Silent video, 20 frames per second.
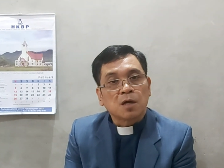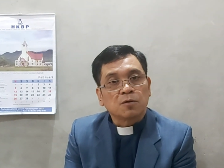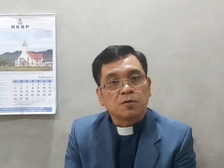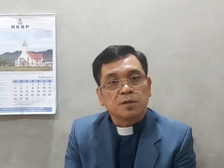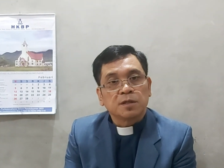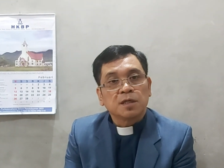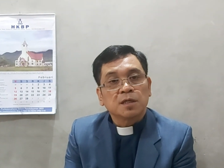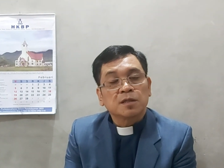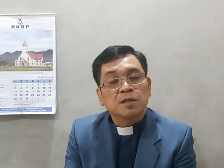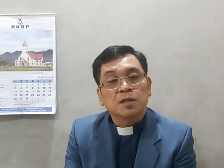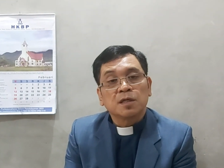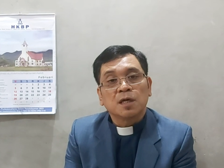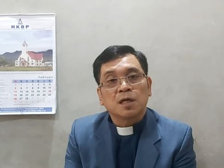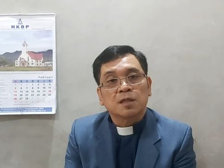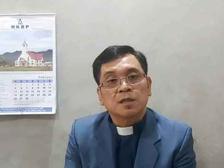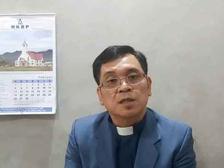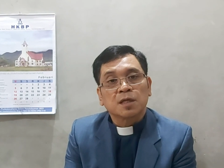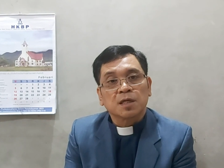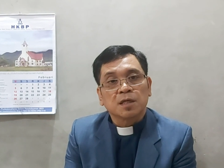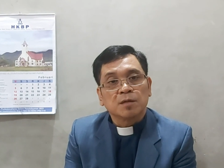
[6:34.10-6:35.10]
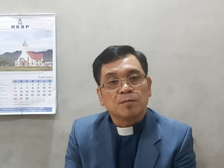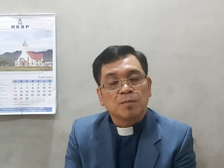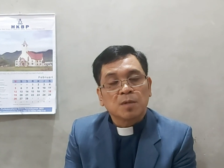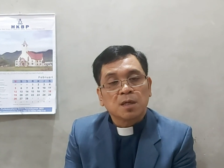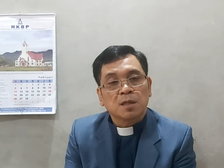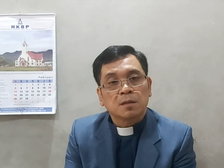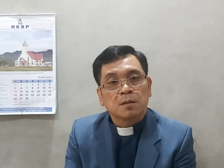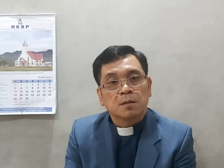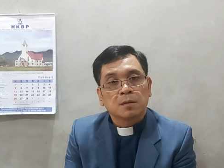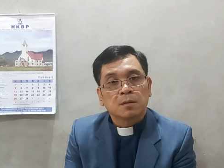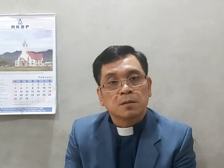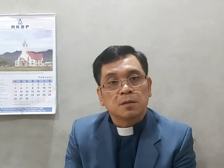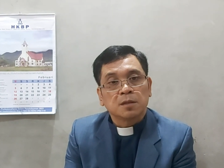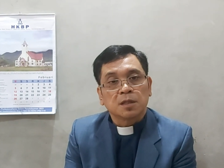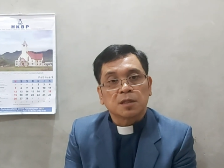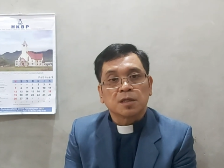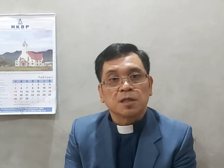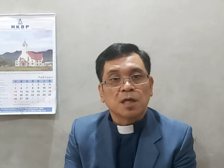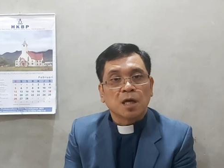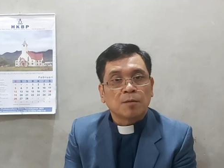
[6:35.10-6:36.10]
Kalau dia tidak terima,
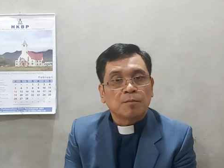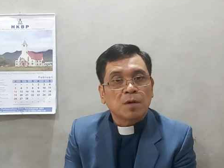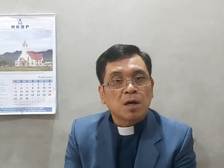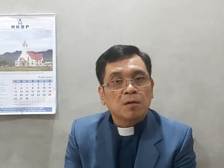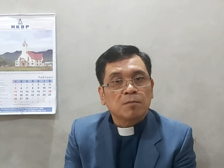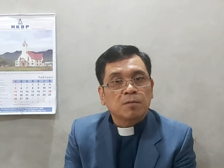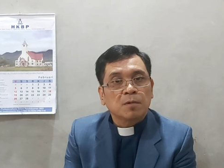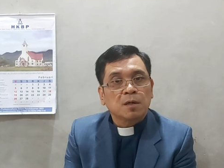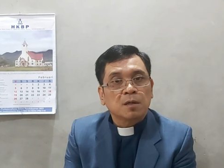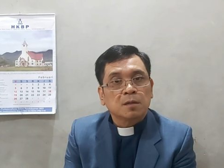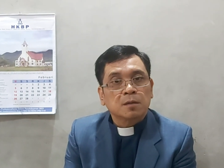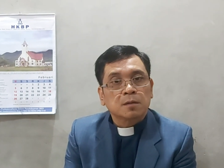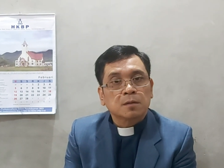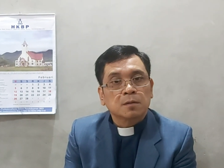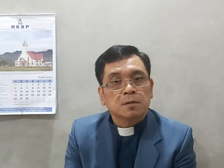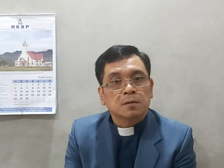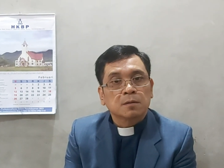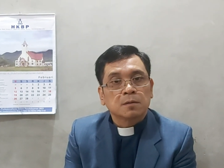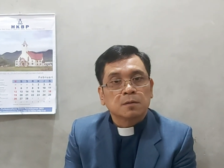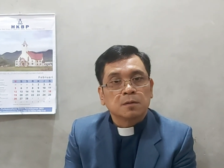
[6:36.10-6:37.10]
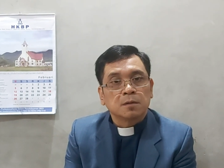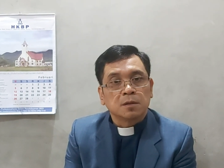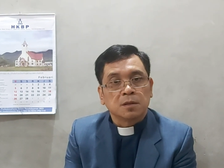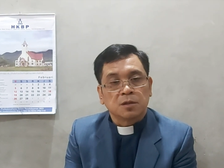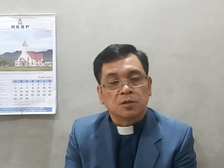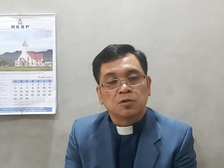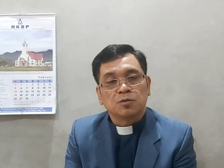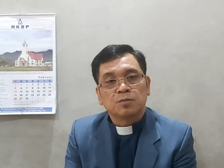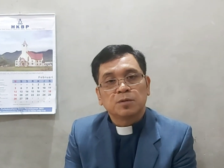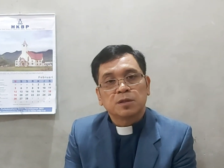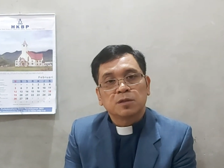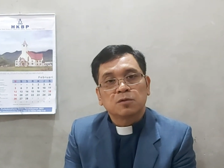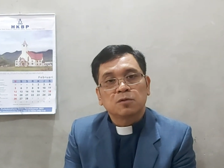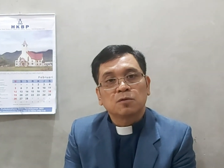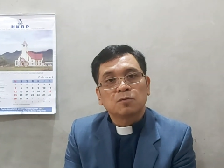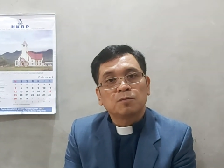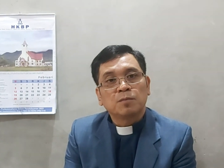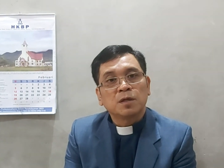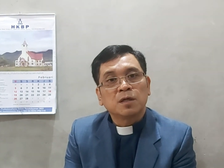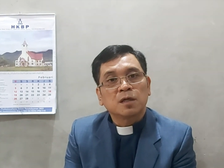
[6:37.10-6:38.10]
ya tidak apa-apa. Itu
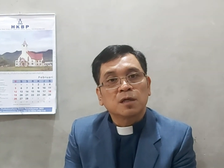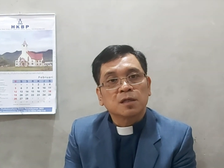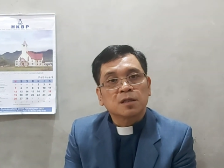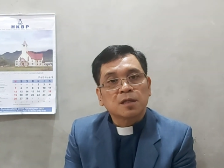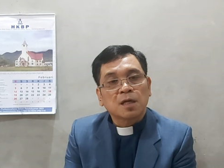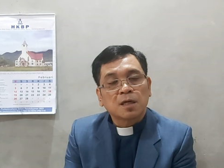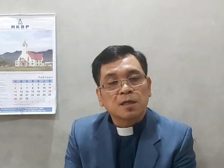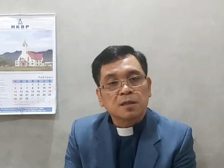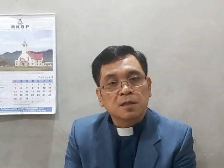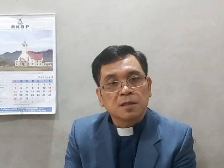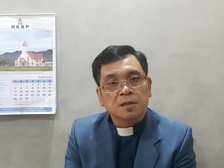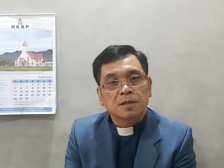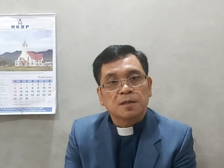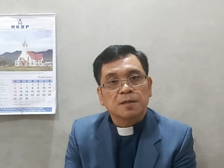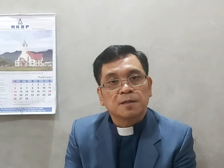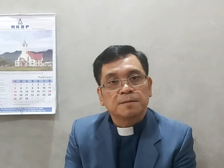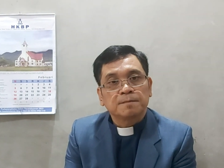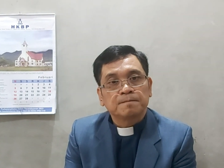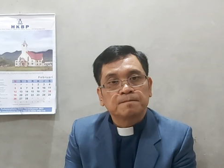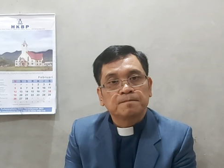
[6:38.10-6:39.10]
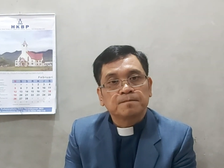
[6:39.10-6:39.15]
bentuk penderitaan kita.